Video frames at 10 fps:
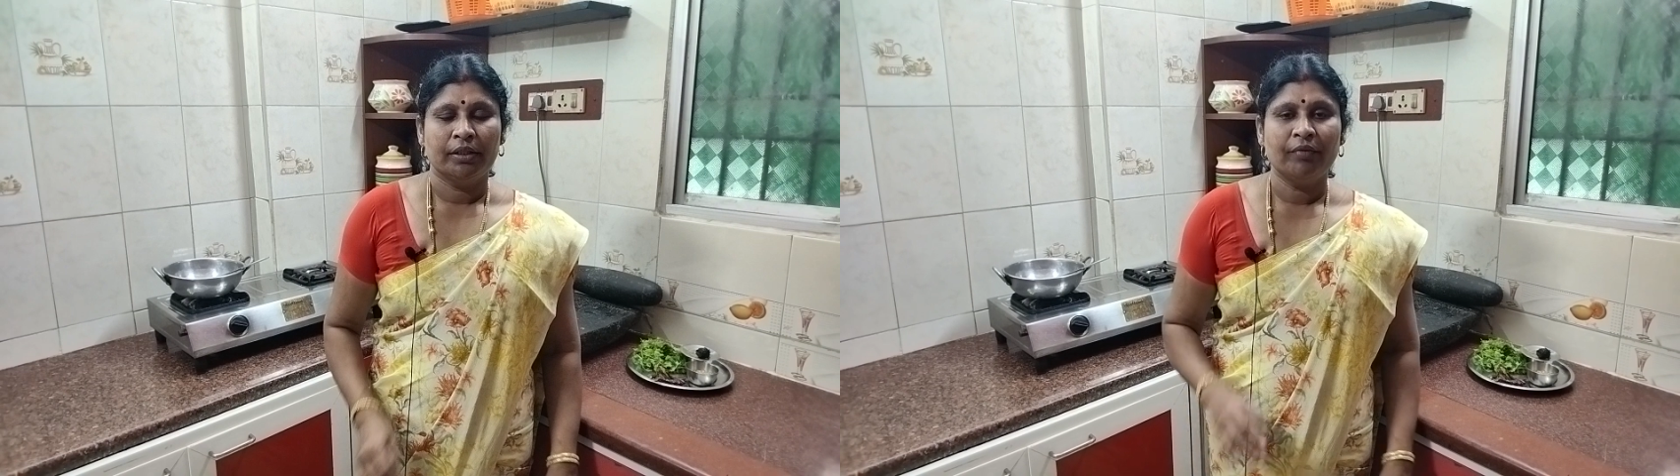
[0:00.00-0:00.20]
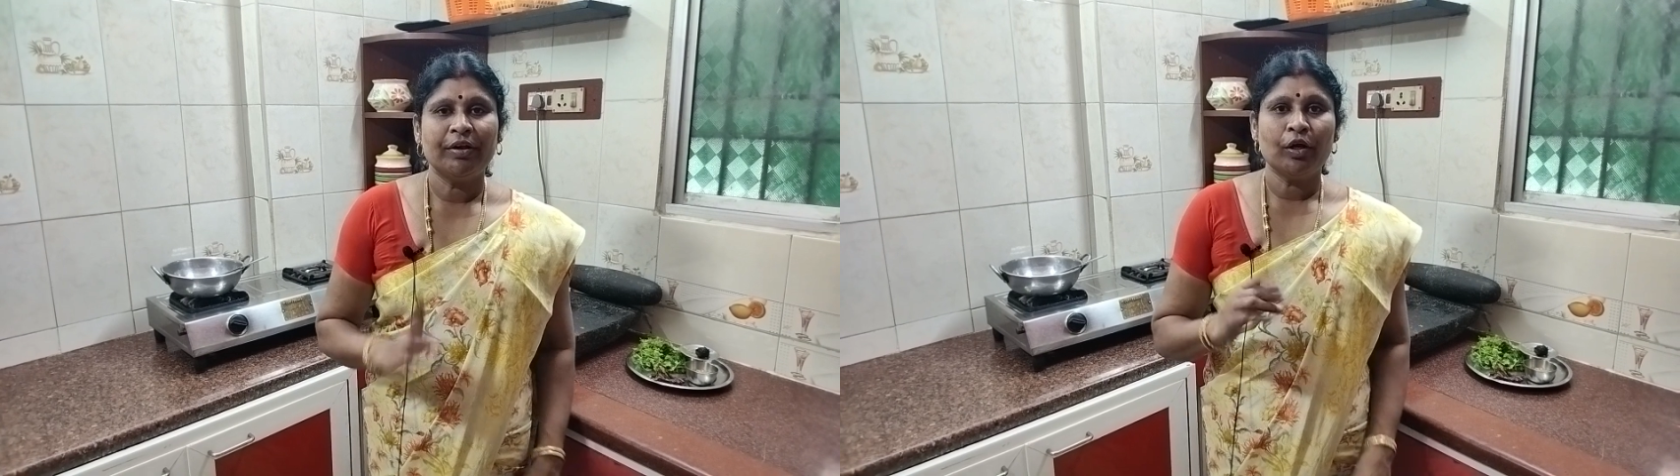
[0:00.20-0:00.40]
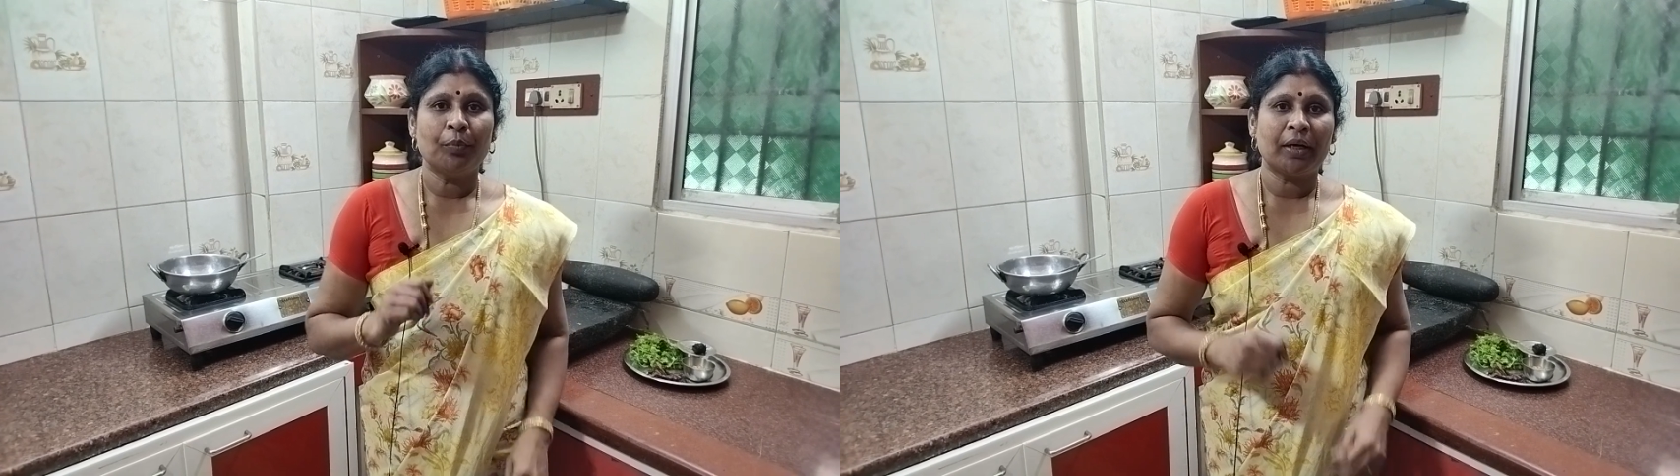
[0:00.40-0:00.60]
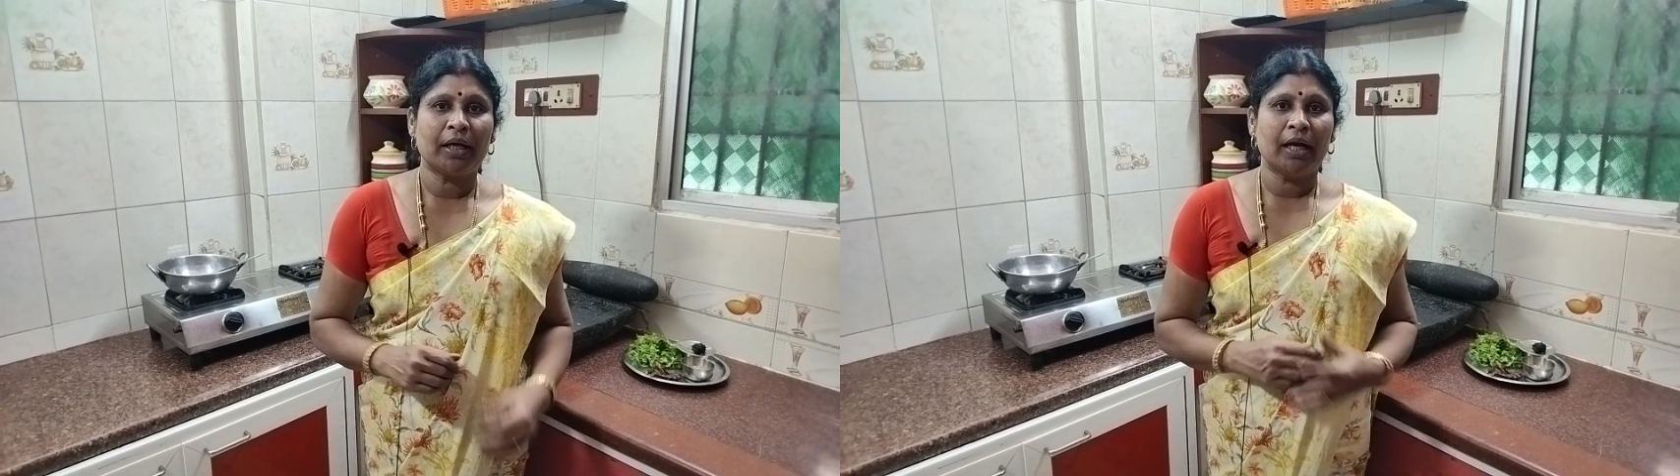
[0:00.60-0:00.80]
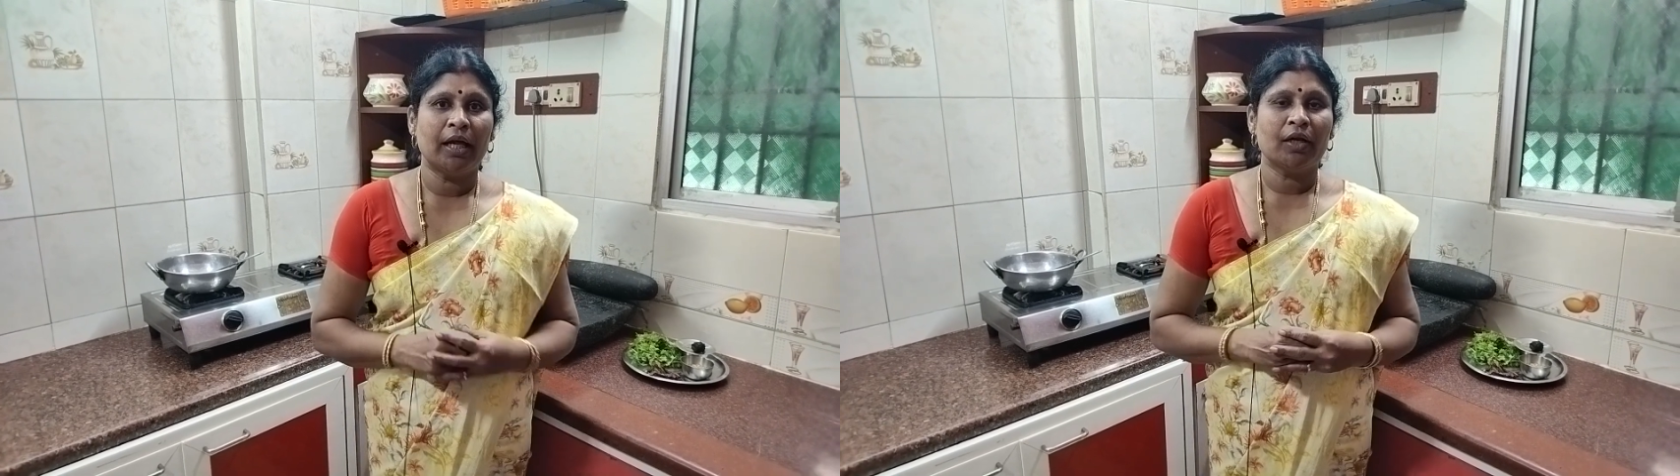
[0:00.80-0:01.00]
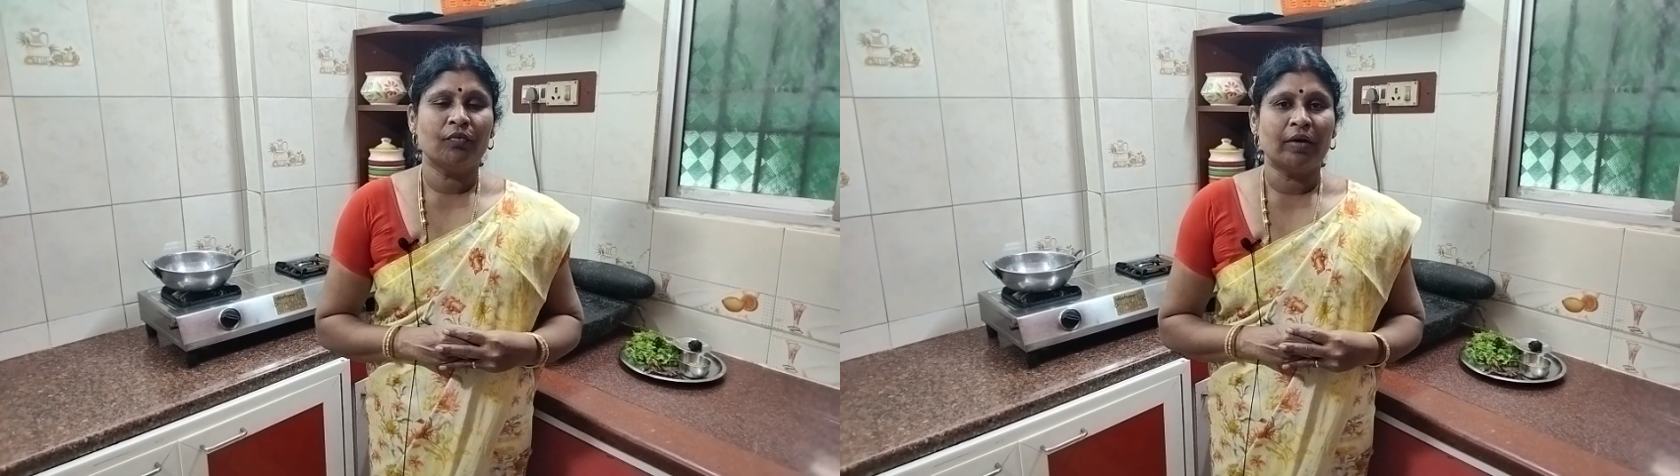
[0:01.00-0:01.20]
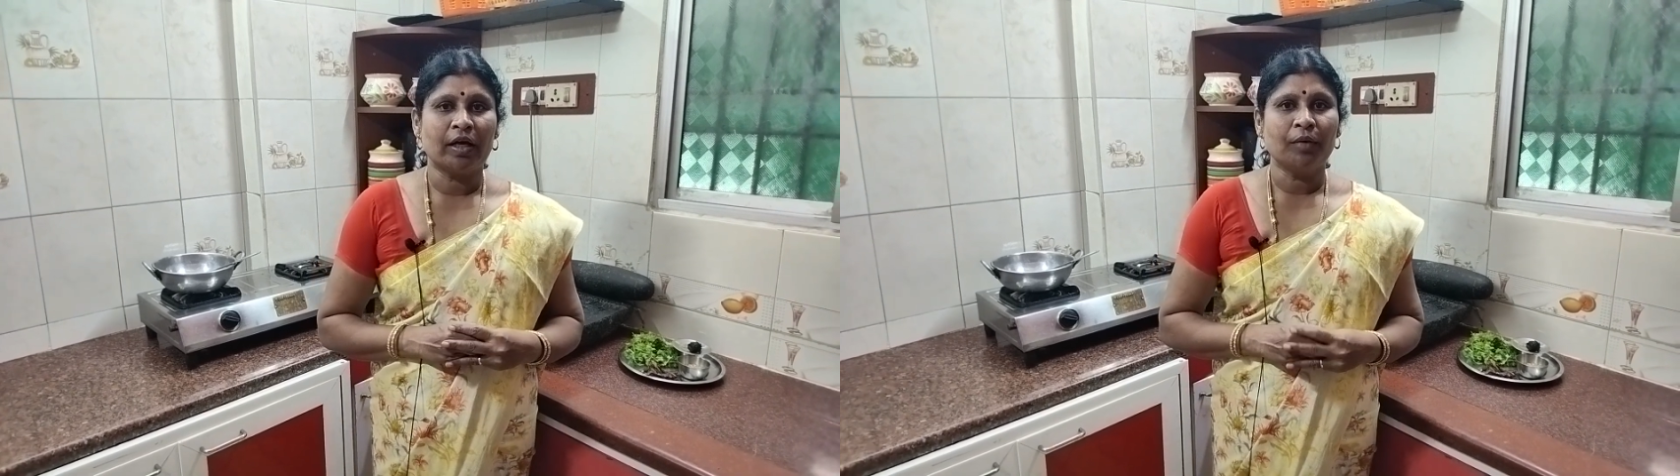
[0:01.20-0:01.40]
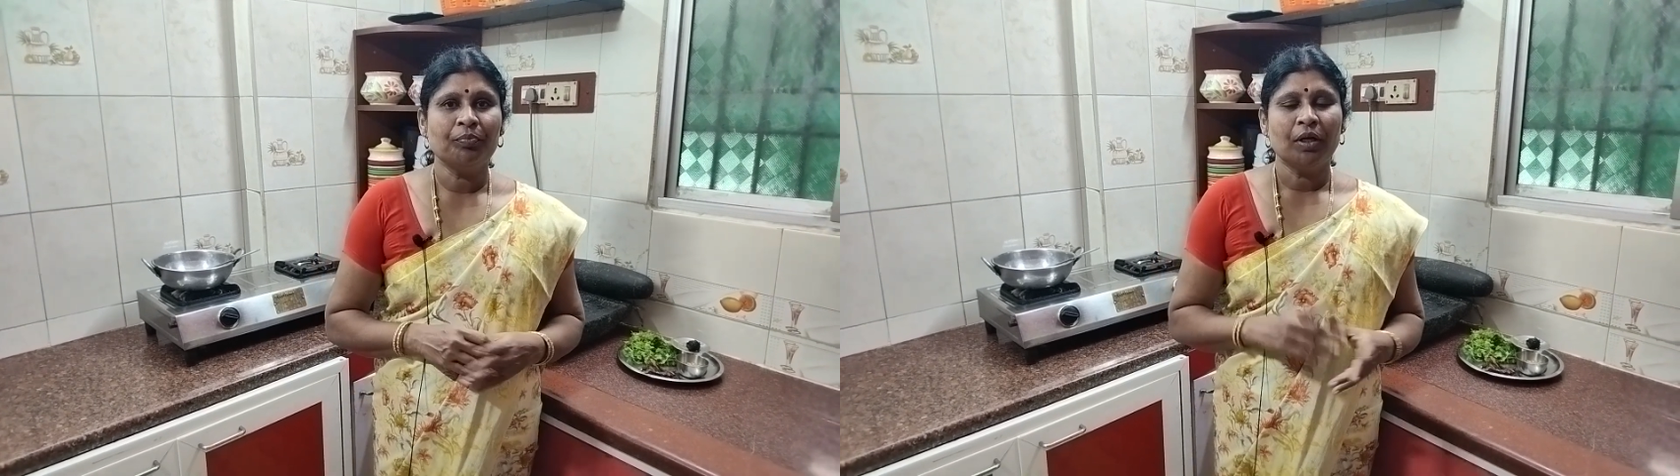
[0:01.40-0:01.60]
இந்த வீடியோ பார்க்குற எல்லாருக்கும்
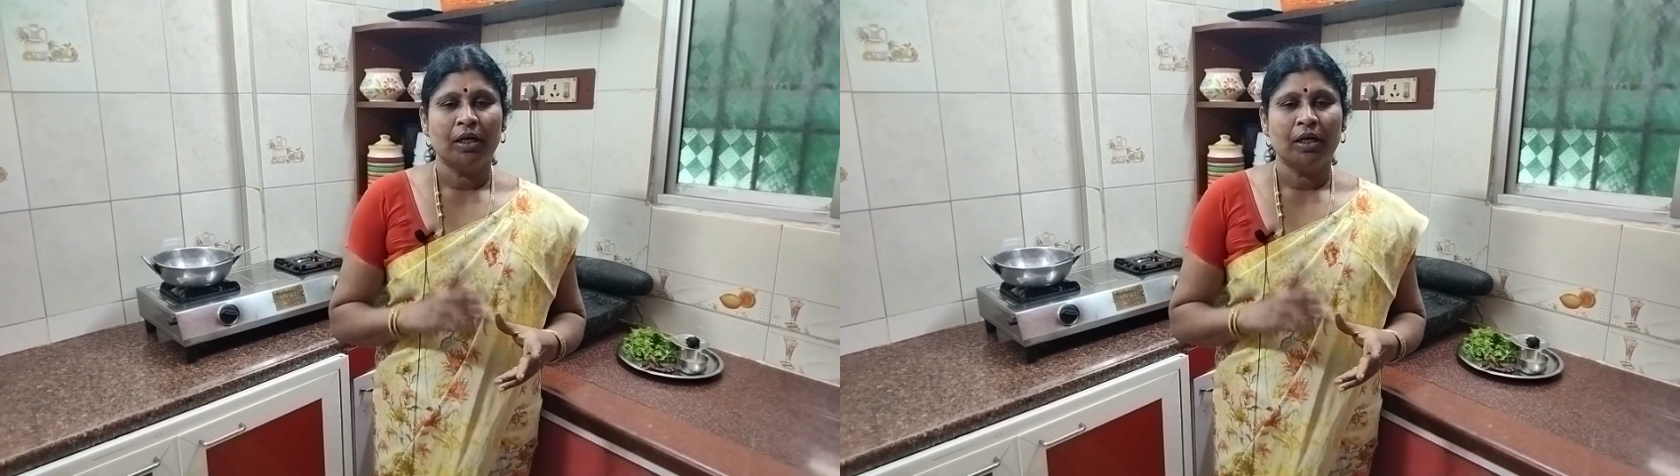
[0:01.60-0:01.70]
வணக்கம்